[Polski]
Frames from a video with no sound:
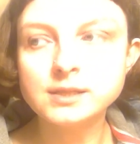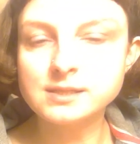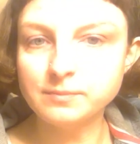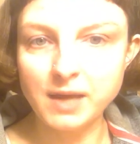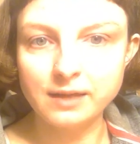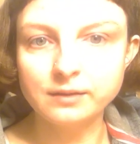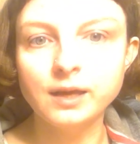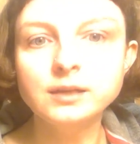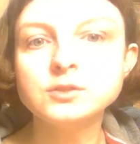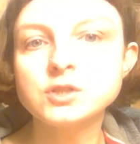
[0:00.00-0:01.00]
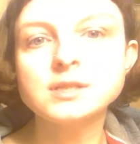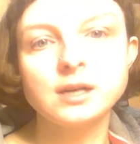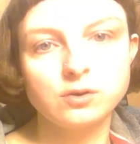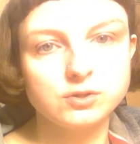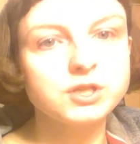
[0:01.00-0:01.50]
zmianę czy
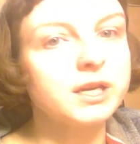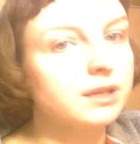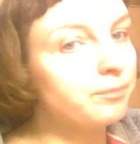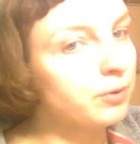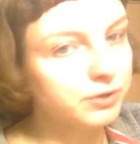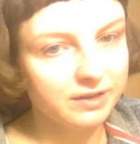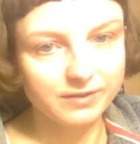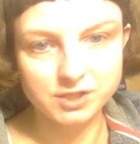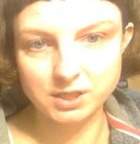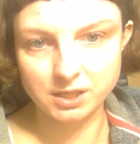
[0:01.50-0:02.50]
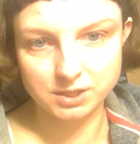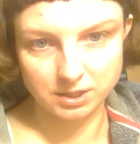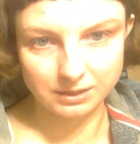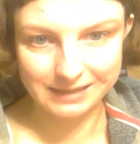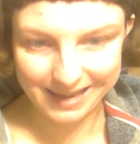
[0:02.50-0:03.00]
zakończenie, ponieważ
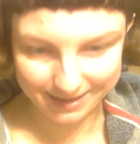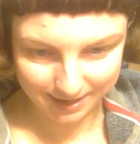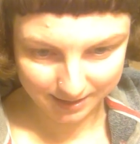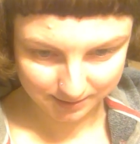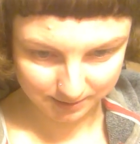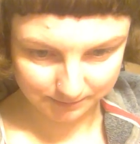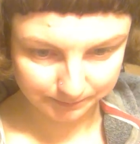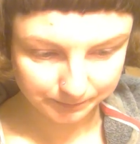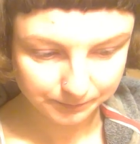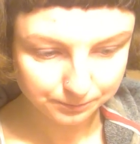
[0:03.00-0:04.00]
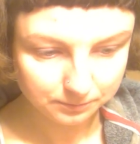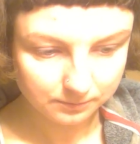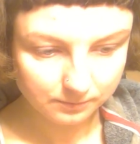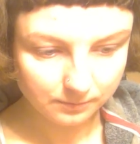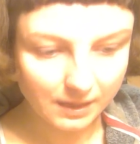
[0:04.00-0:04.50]
jeśli teraz
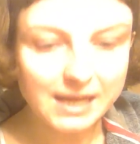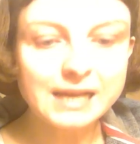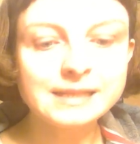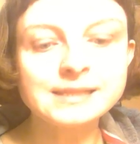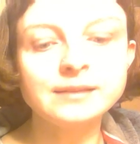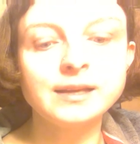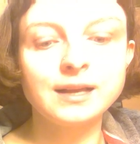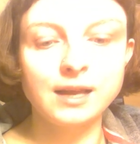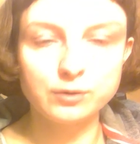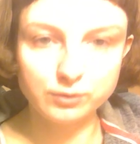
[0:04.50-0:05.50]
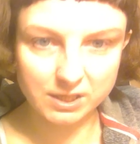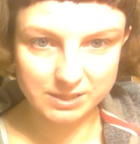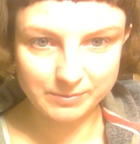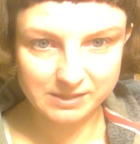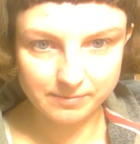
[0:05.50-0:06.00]

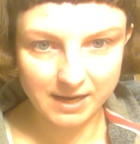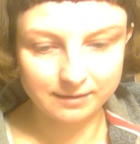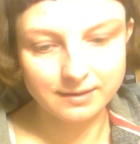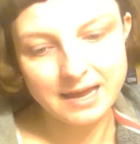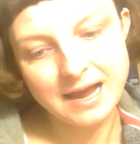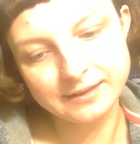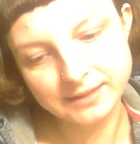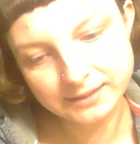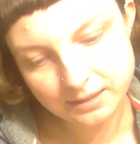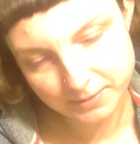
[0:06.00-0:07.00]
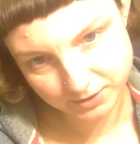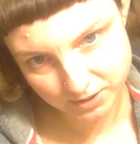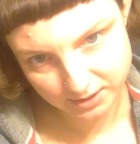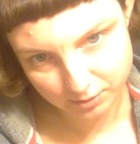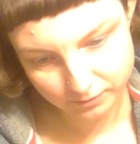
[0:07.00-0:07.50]
zadeklarujesz mi zmianę, a nadal
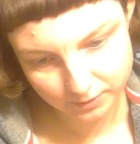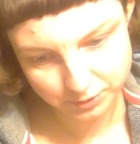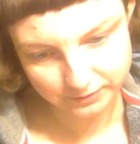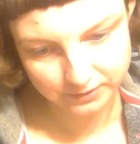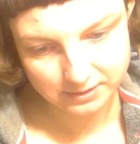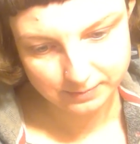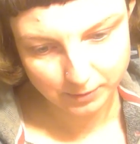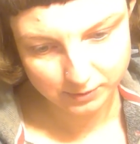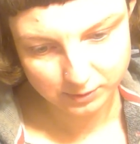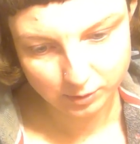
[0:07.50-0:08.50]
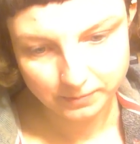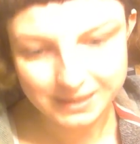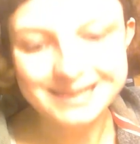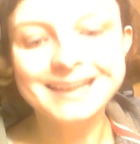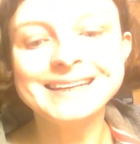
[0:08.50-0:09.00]
będziesz zachowywał się w ten sposób,
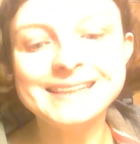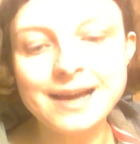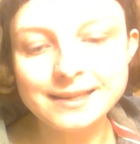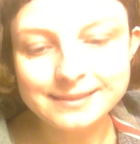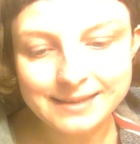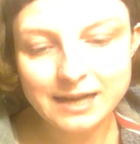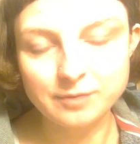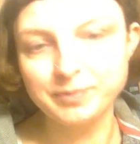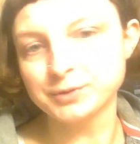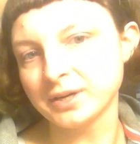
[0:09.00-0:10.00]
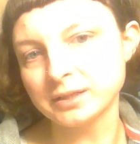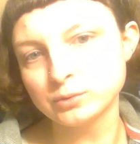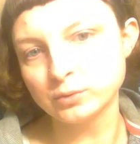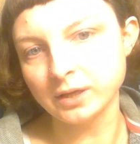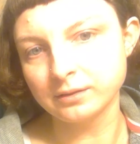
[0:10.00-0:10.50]
ja i tak
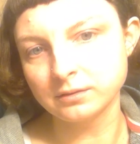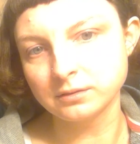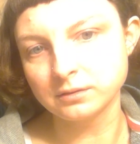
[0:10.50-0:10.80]
potraktuję